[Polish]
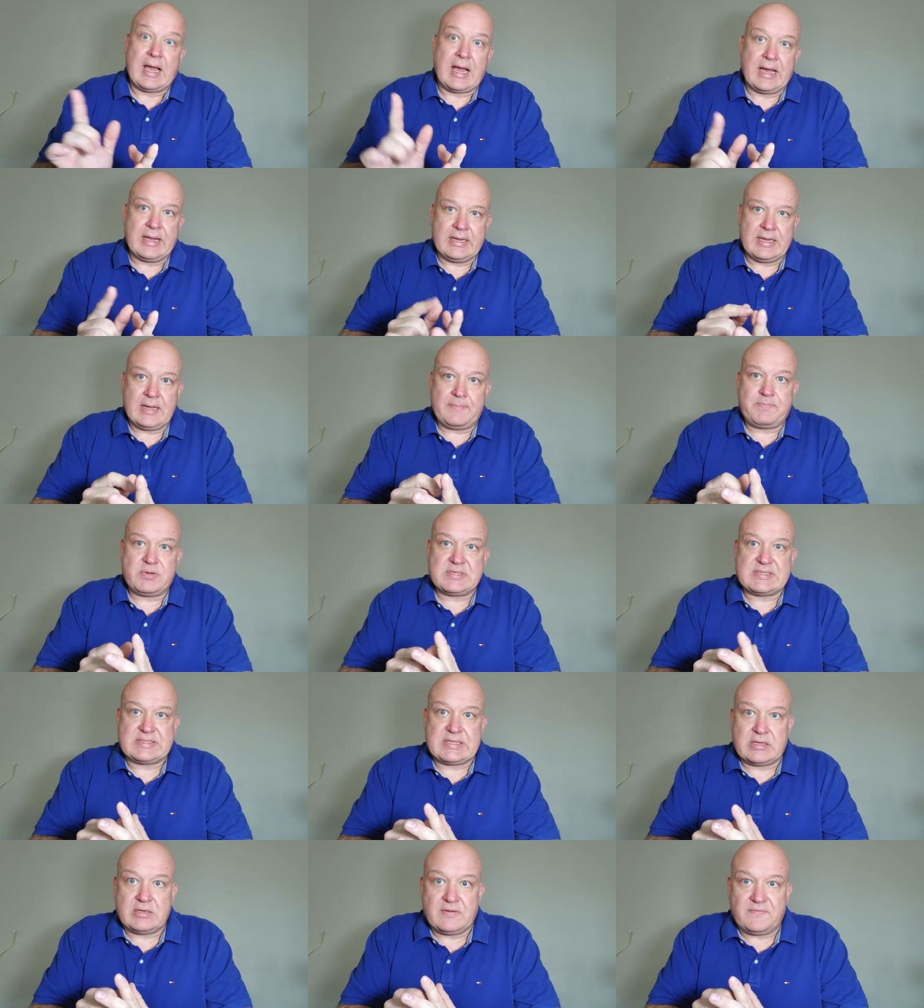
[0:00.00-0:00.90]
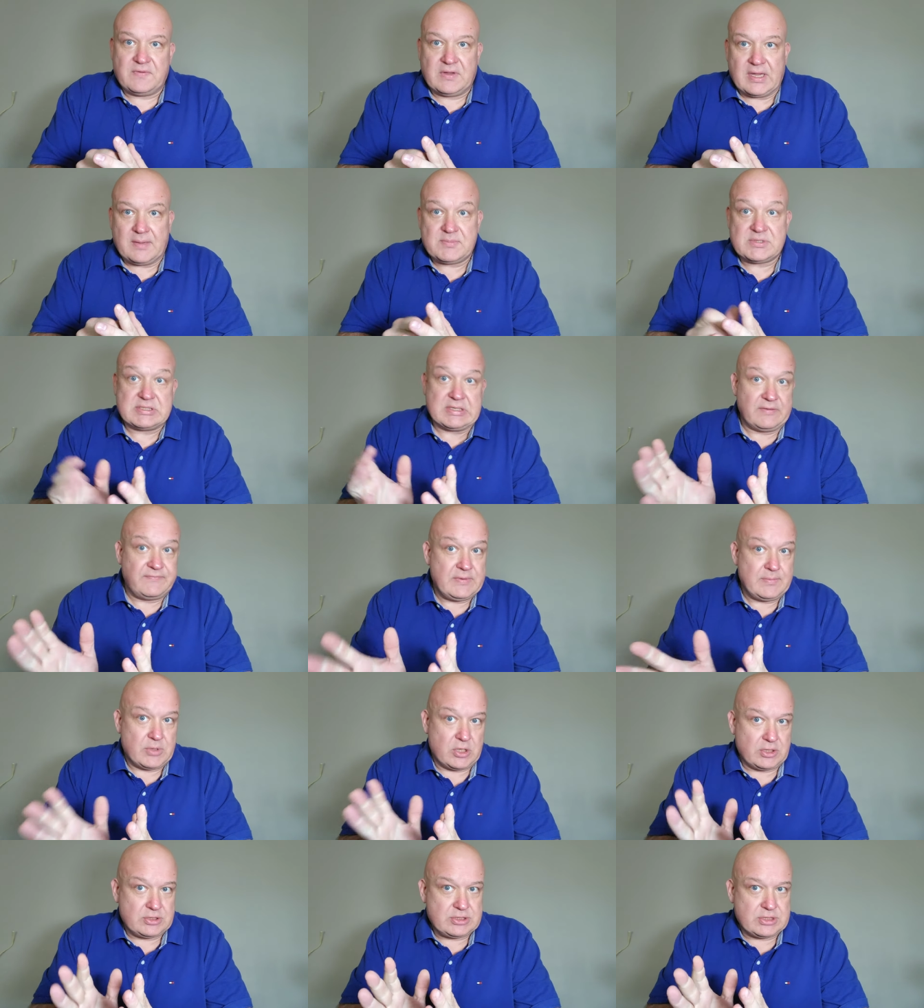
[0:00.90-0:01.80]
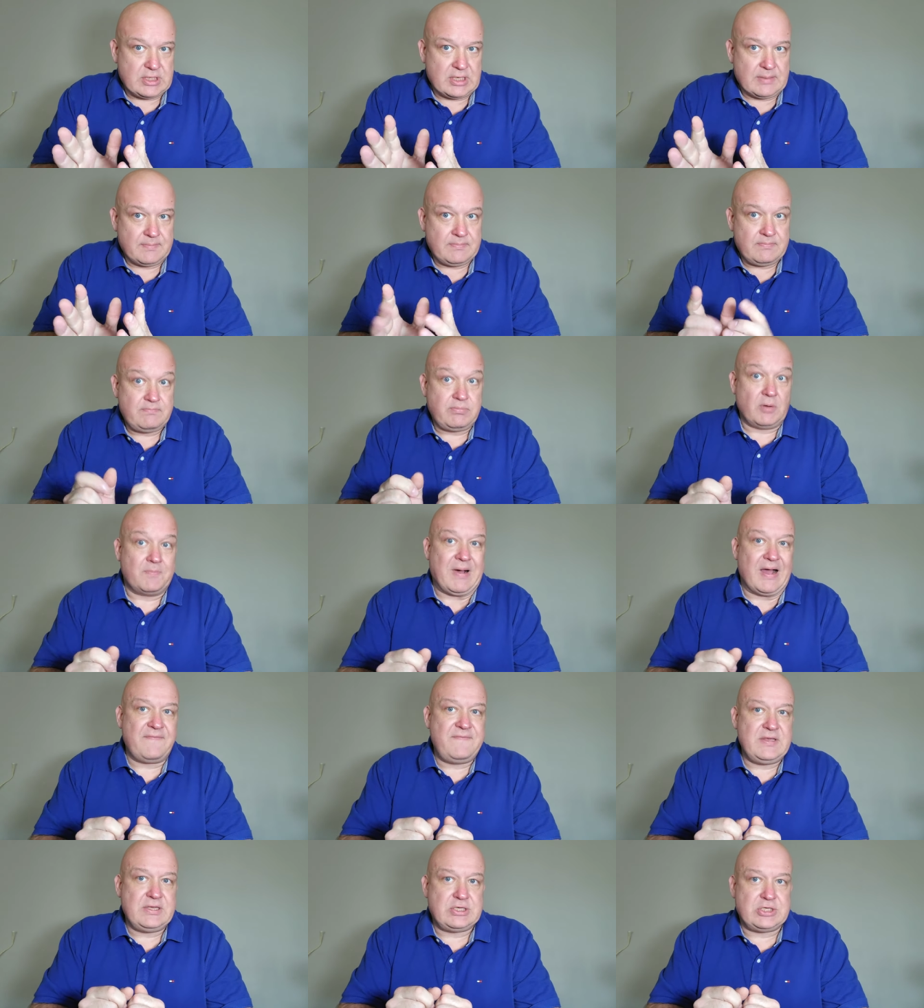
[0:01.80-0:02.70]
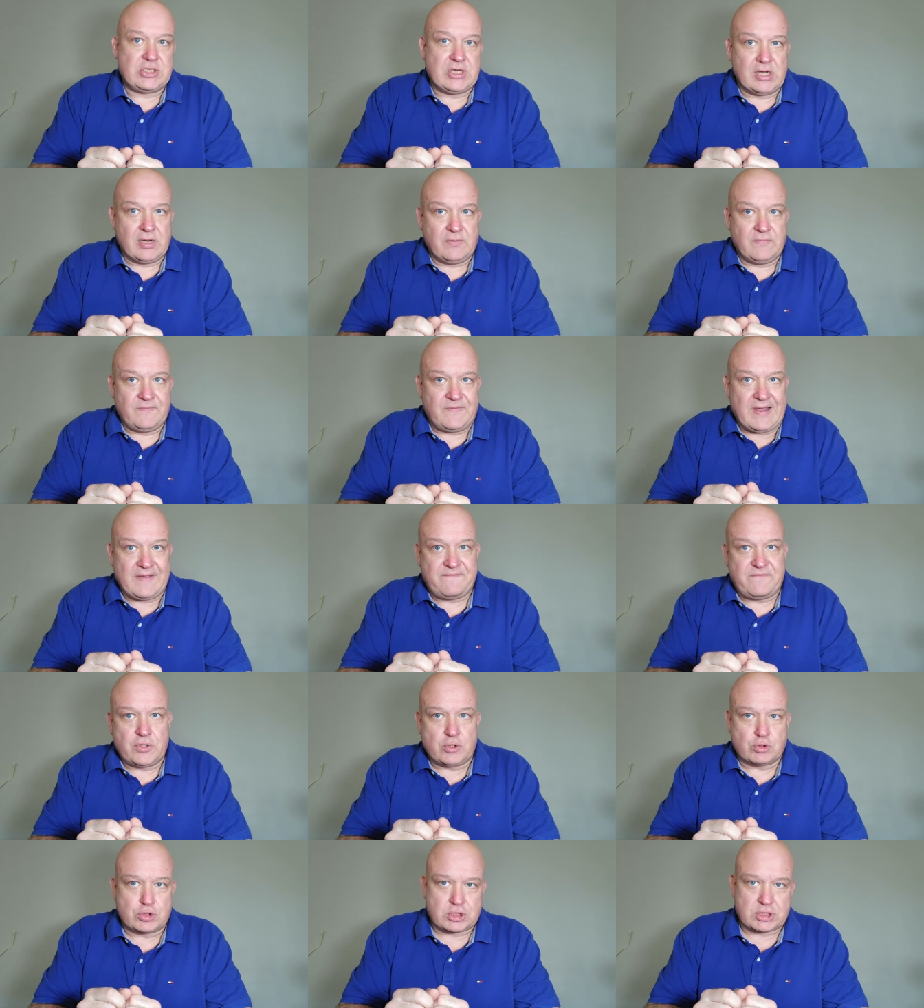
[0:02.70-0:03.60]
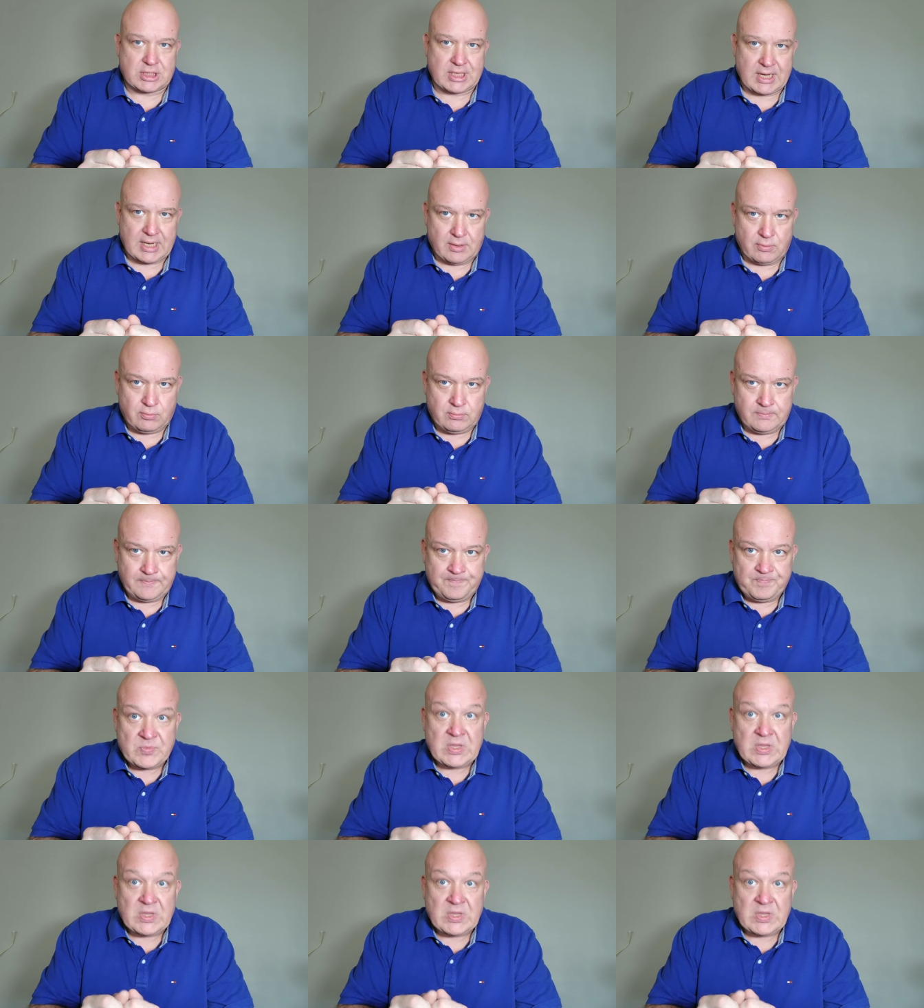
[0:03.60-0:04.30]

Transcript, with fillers: a ja postanowiłem z nowym roczkiem pobawić się we wróżkę